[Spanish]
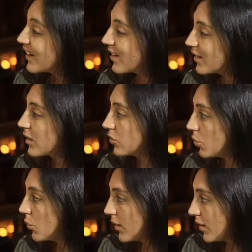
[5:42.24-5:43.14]
la
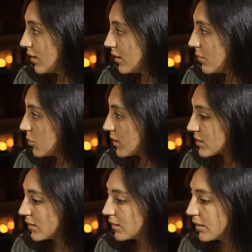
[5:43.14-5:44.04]
arquitectura en
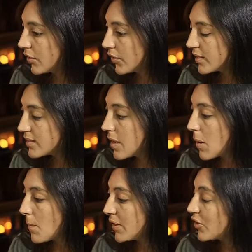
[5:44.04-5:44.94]
épocas anteriores,
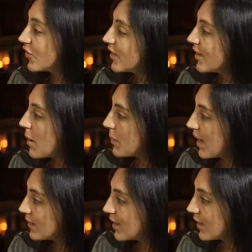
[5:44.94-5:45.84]
pero no desde la
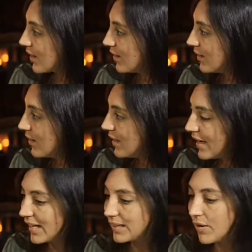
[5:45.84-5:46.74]
plástica.
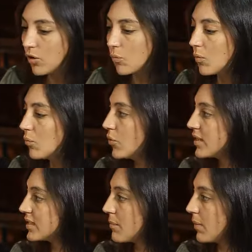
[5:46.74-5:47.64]
Estaba como
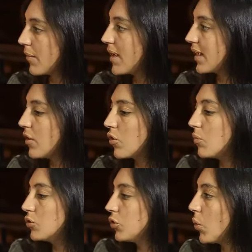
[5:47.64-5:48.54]
muy, había quedado
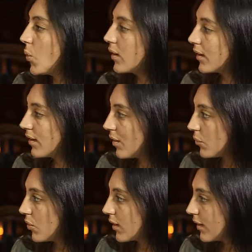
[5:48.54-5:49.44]
como trunca la
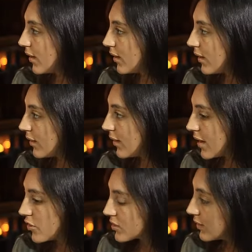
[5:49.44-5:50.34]
búsqueda de,
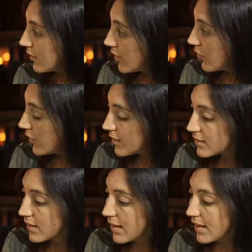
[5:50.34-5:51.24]
años anteriores
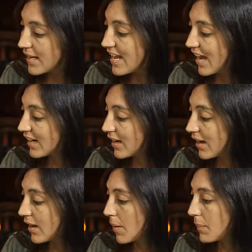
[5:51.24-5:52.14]
y
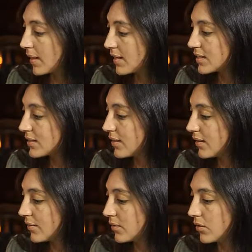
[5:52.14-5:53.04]
acá
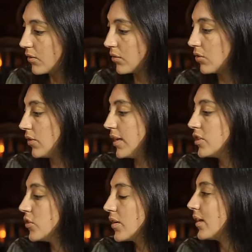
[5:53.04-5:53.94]
aparece con,
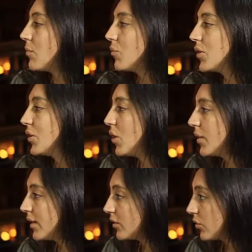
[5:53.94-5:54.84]
ellos que eran muy
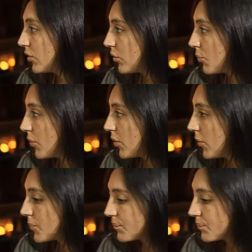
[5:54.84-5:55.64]
jóvenes todo el grupo